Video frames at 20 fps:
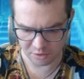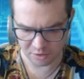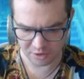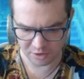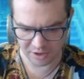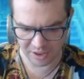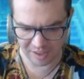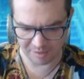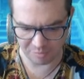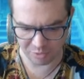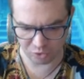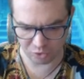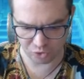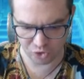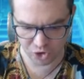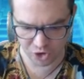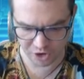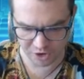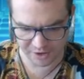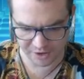Да,
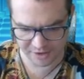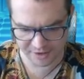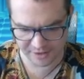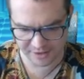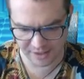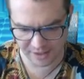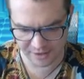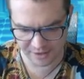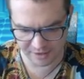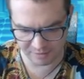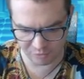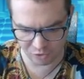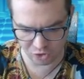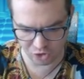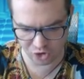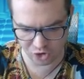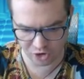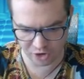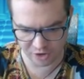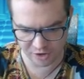получилось, кстати,
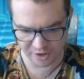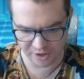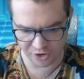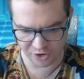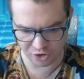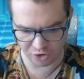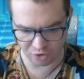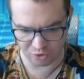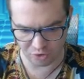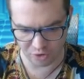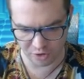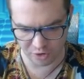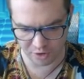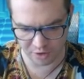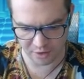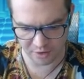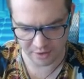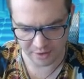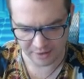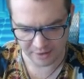немножечко
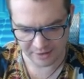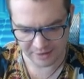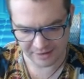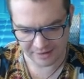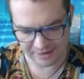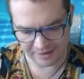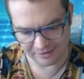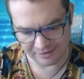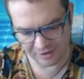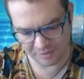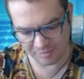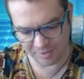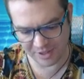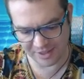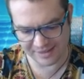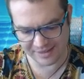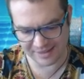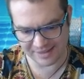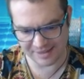изощренно. Вот принца